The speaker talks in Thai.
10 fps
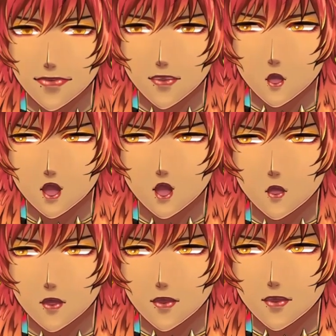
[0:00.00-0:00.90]
ถ้าเรา
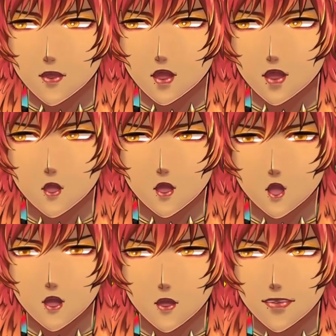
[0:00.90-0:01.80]
ท้อตอน
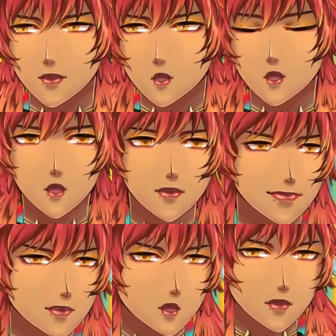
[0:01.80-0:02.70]
นั้นนะ
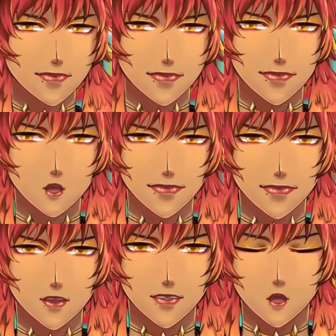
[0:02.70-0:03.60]
มันคงไม่มีเราใน
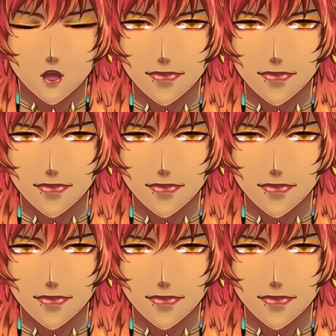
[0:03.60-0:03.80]
ตอนเนี้ย